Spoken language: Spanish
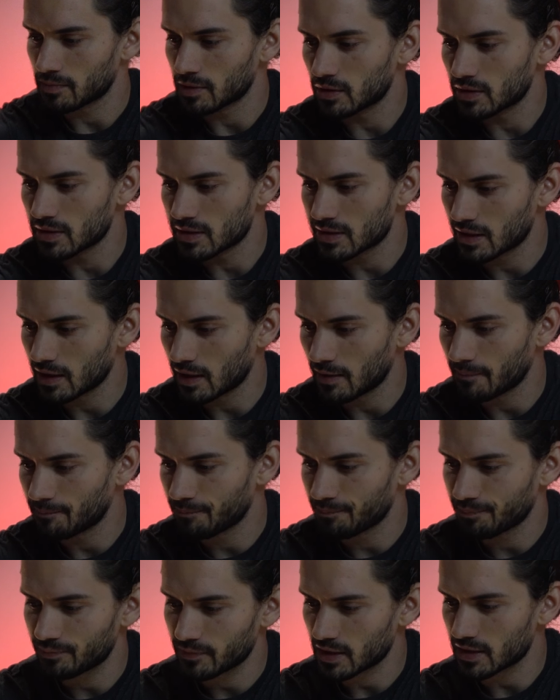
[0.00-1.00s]
Pero esta
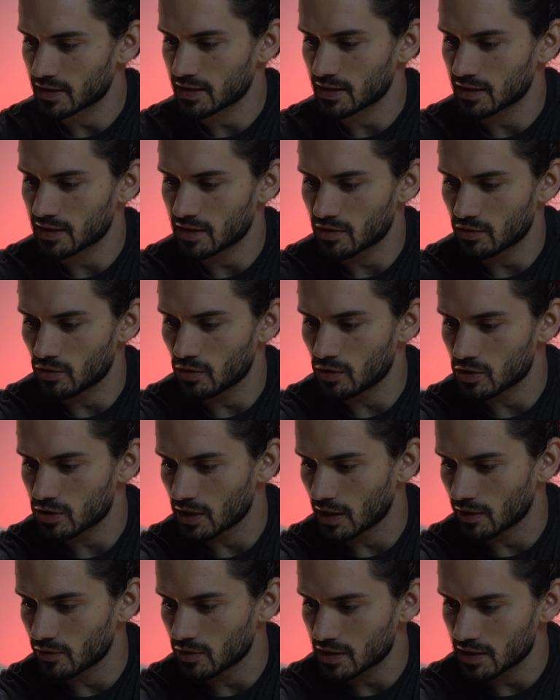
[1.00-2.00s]
es que es
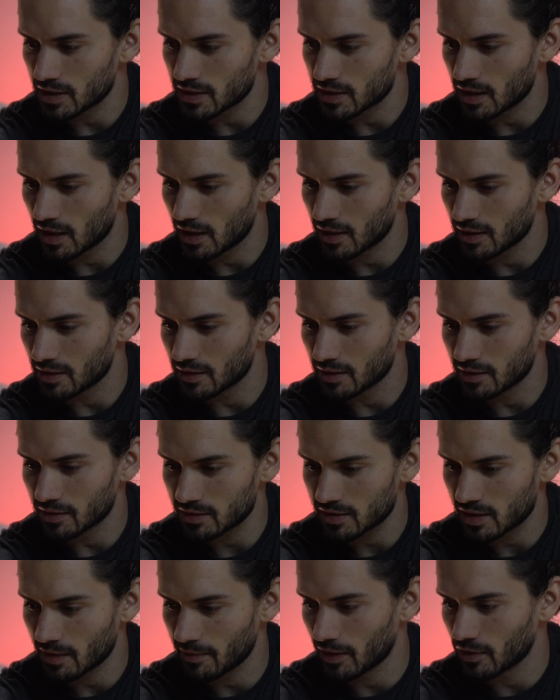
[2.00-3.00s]
rugosa, no es lisa y
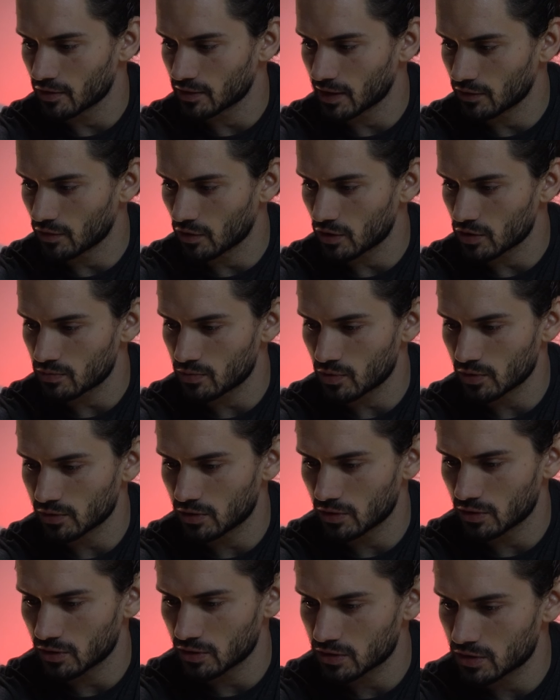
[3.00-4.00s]
se va notando los
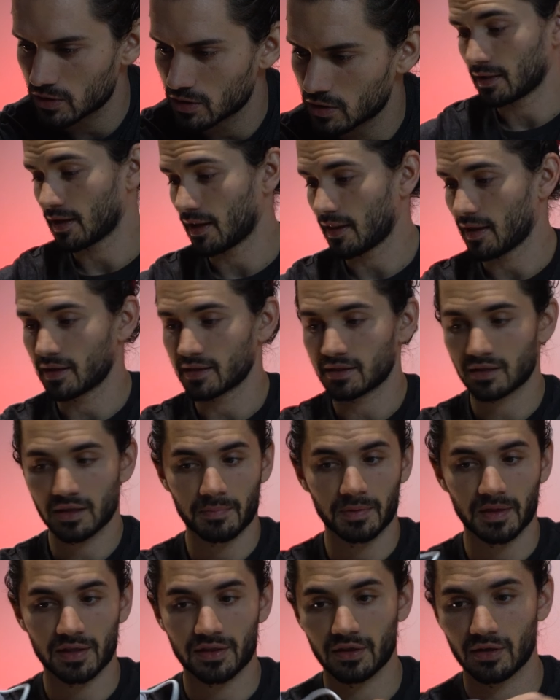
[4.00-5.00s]
bultos. Nada, este
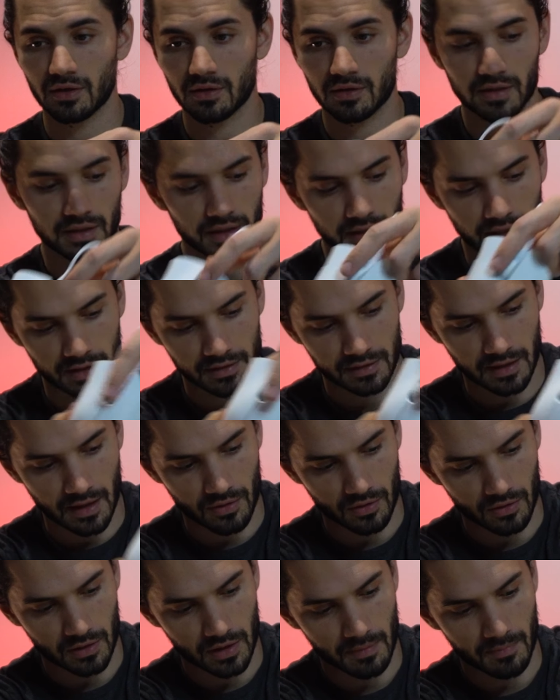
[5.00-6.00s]
precio,
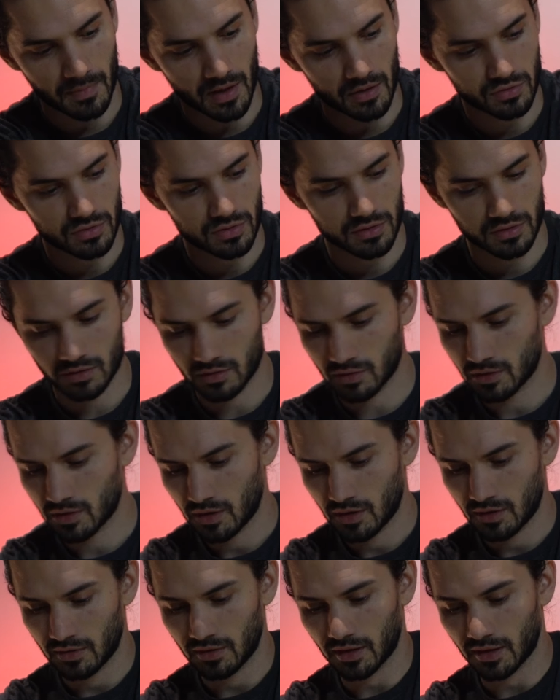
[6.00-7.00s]
encantado con el mouse
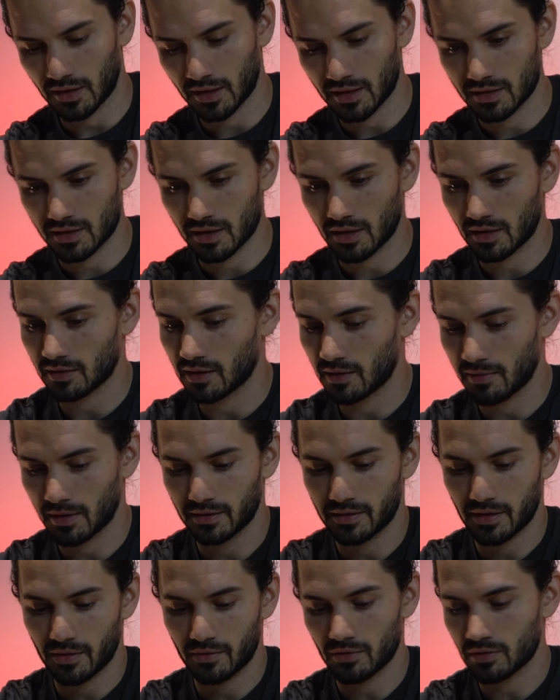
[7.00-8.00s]
de Razer de
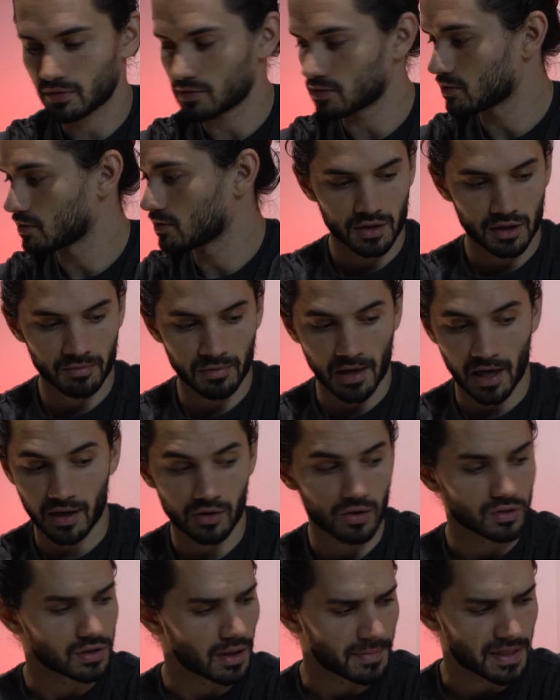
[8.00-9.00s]
20 euros y
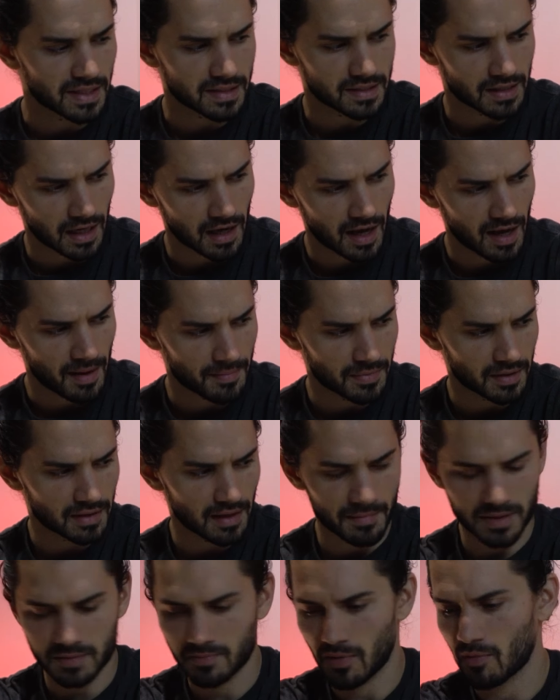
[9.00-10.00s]
blanco. También está la,
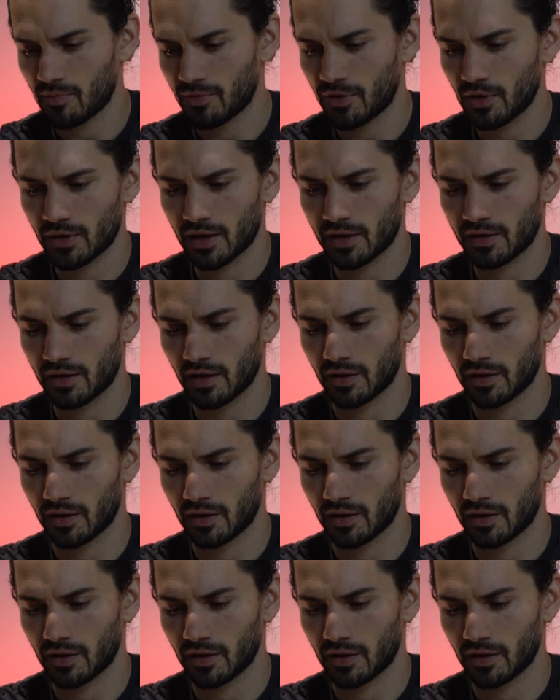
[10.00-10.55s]
la misma opción en